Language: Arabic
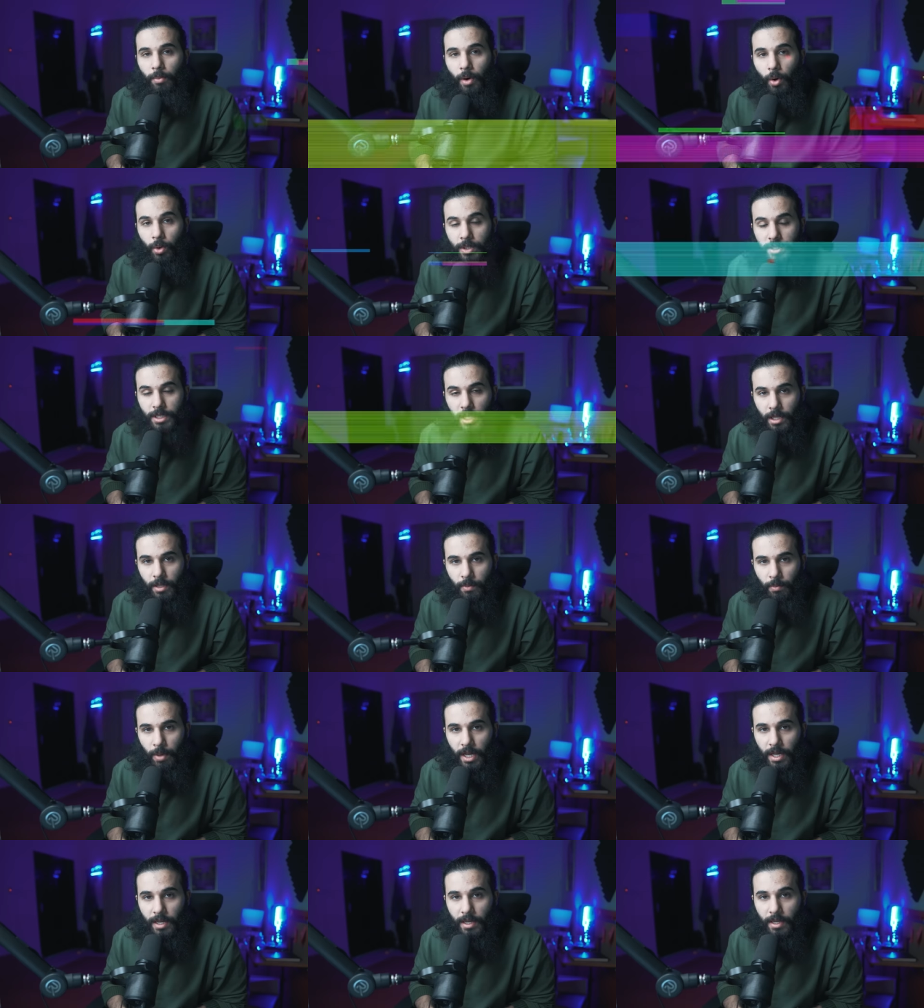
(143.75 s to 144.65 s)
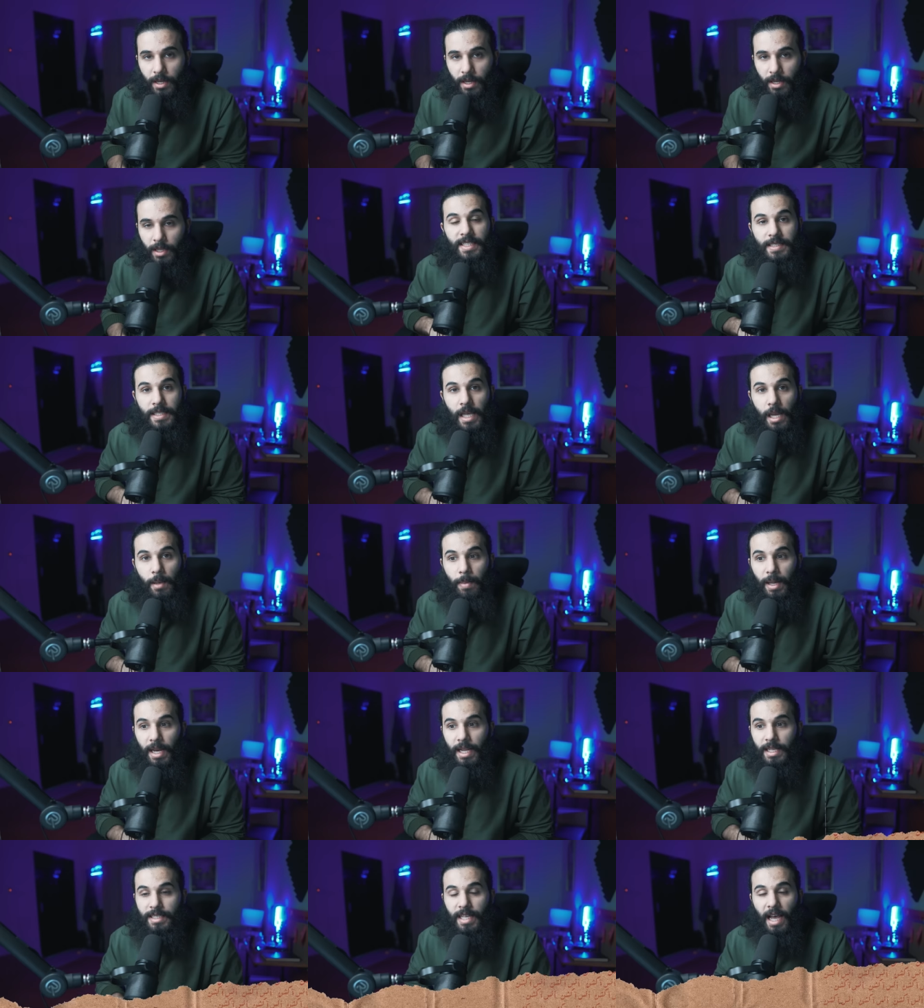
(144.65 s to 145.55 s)
ما وصل لمكة
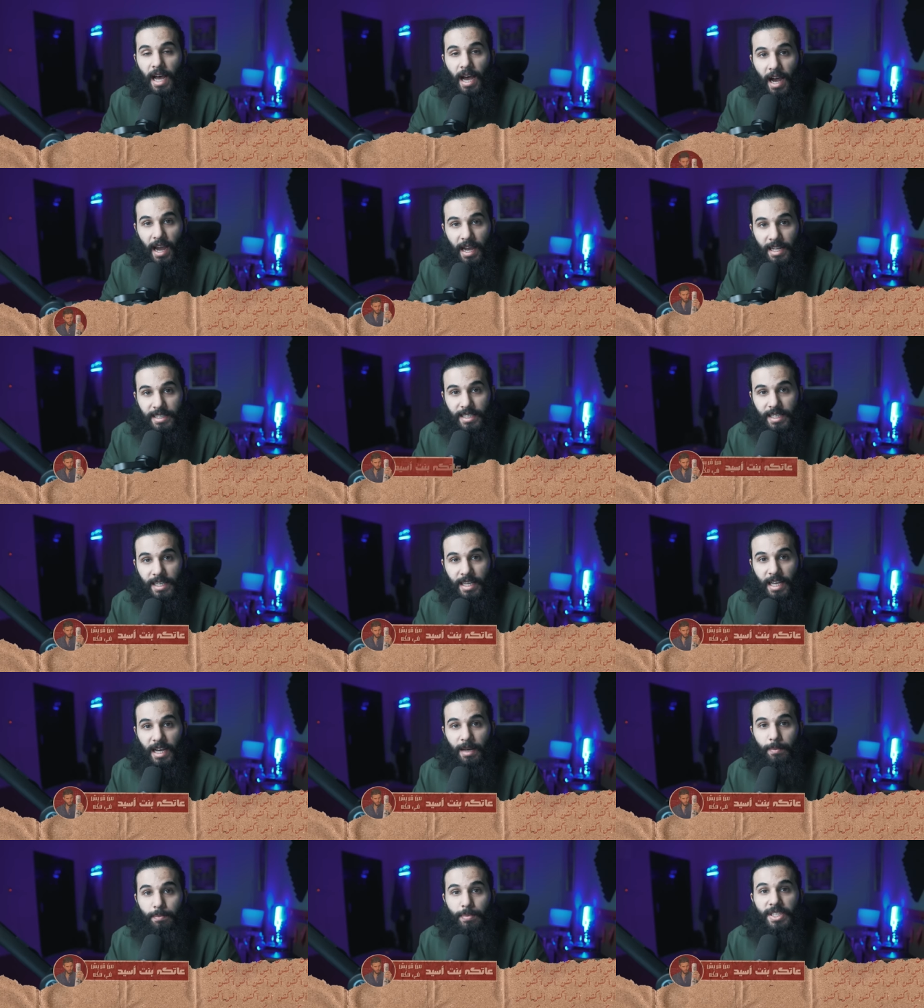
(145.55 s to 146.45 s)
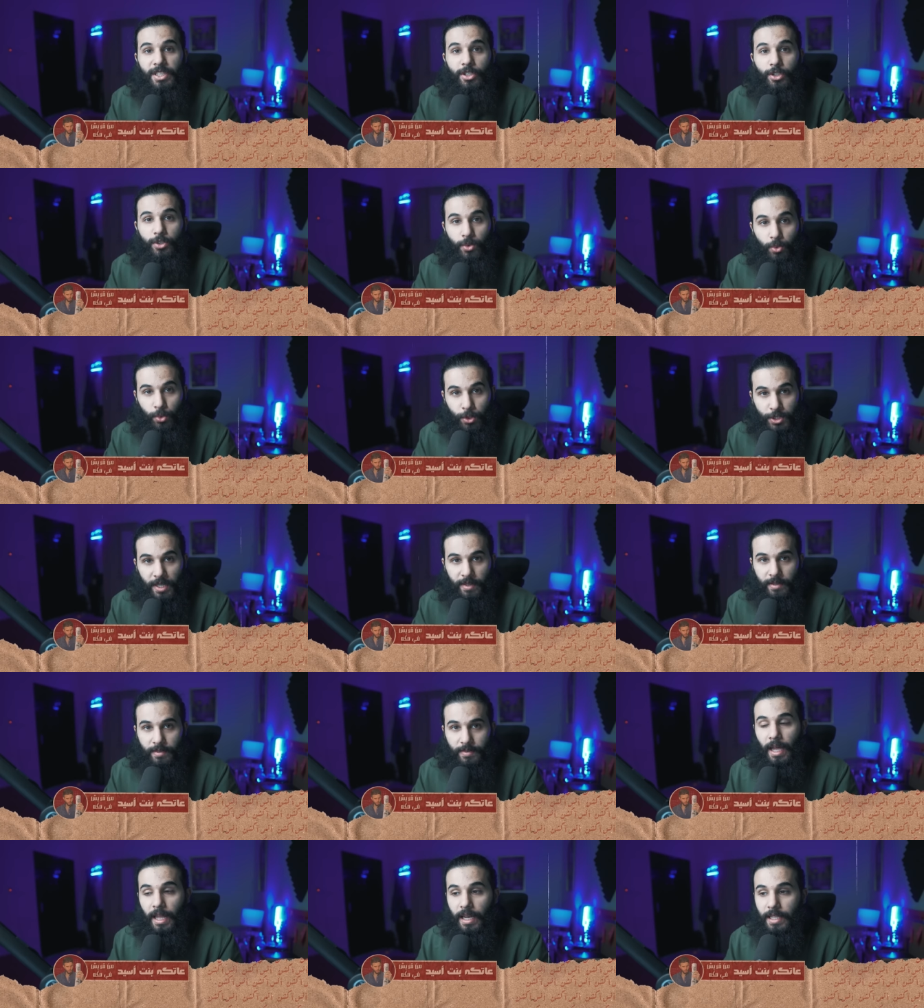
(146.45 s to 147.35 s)
استقبلته عاتكة بنت أسي
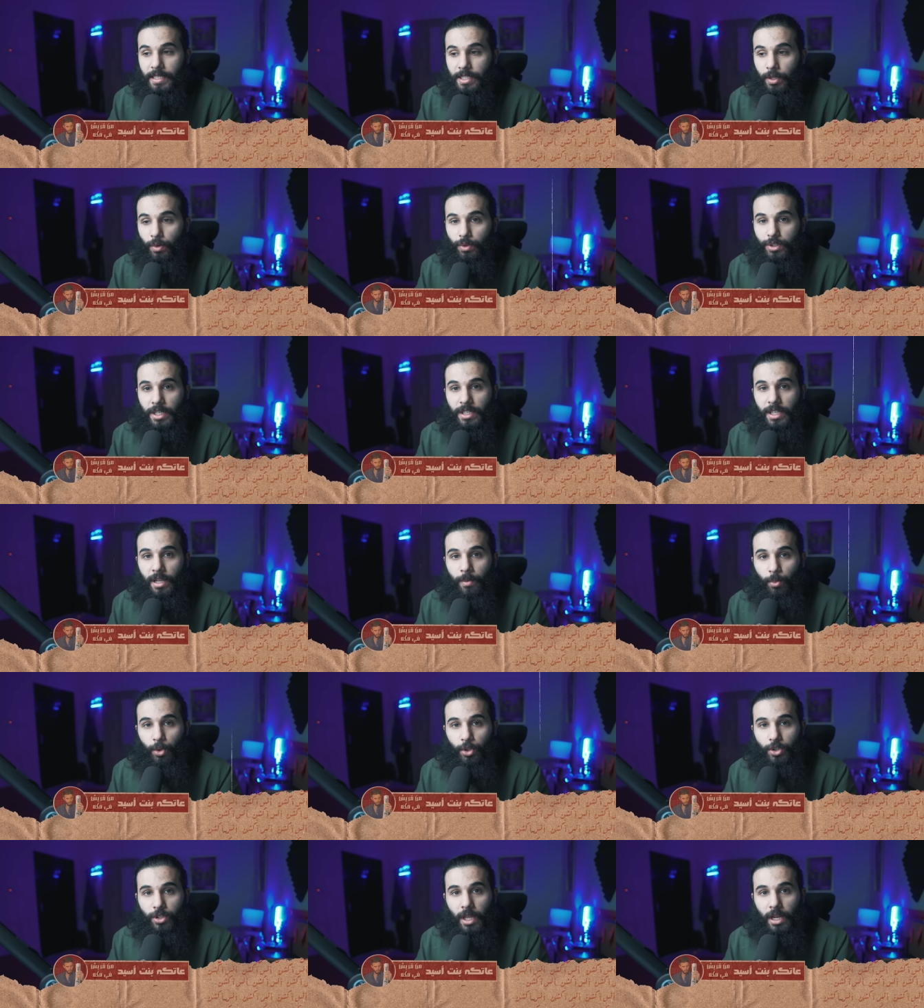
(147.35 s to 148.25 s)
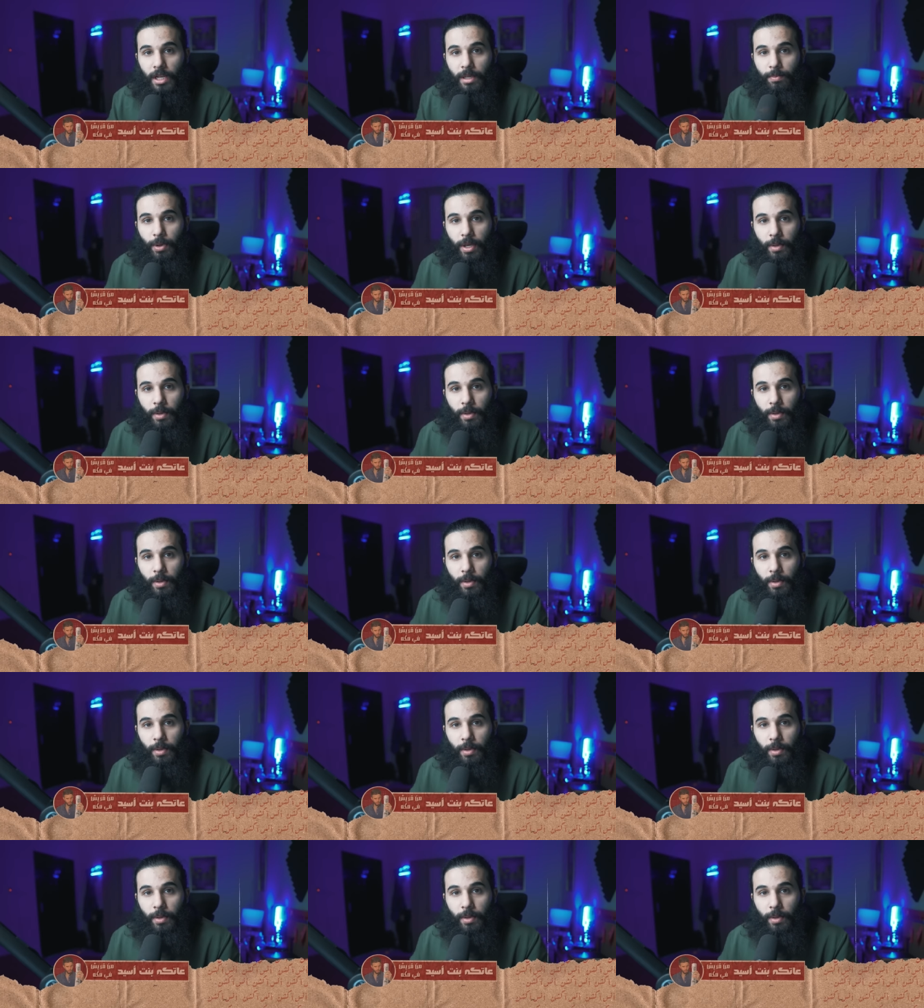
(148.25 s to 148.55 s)
كانت زوجة المطلب